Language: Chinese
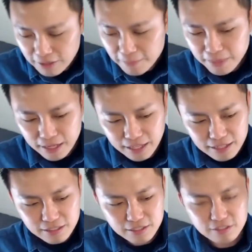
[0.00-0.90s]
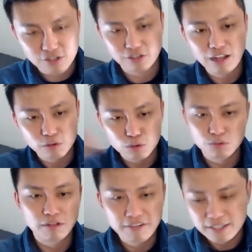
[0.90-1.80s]
那它其实整套都做
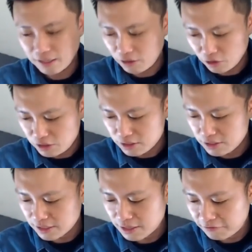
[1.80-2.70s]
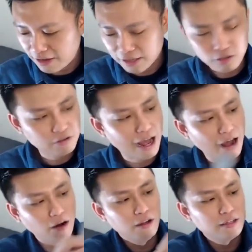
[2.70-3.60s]
得非常好，尤其是加上 FlyGo 卡
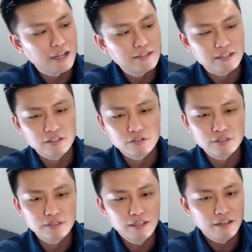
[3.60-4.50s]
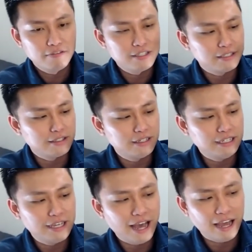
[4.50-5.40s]
哦，它整个就是非常的
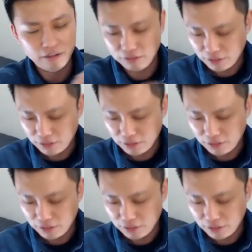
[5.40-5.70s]
厉害哦。